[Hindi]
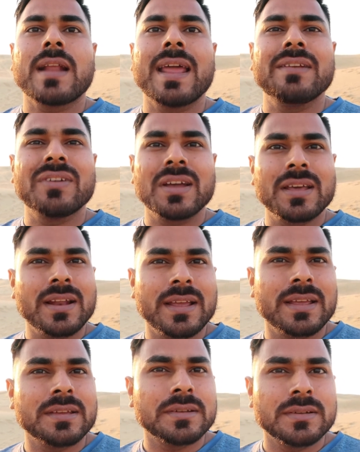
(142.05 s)
राइन
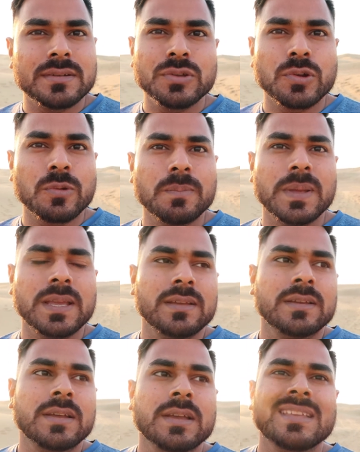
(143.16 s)
वगैरह है यूरोप में
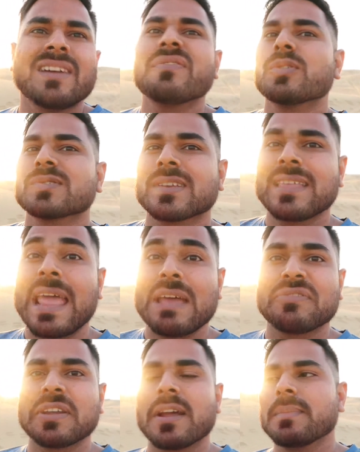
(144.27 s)
या फिर हो सकता है
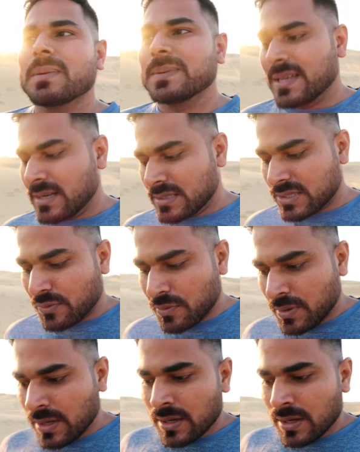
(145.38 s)
अफ्रीका में भी जाना चाहो